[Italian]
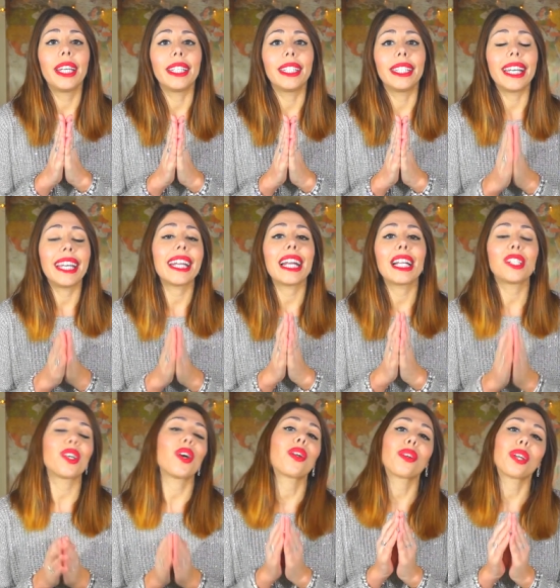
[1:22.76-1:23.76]
eh, era il
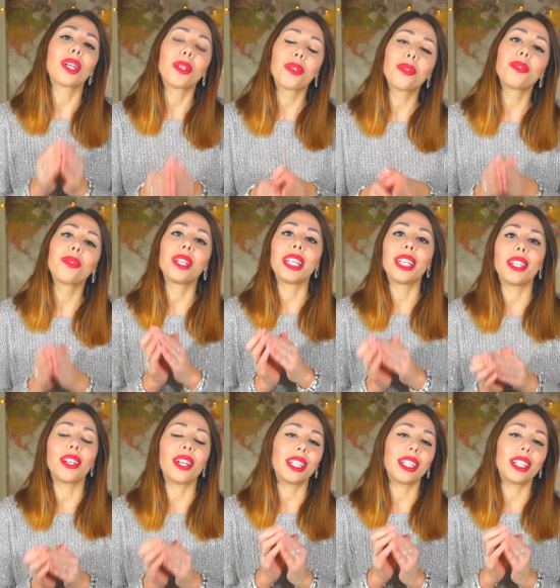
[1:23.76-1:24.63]
giorno in cui io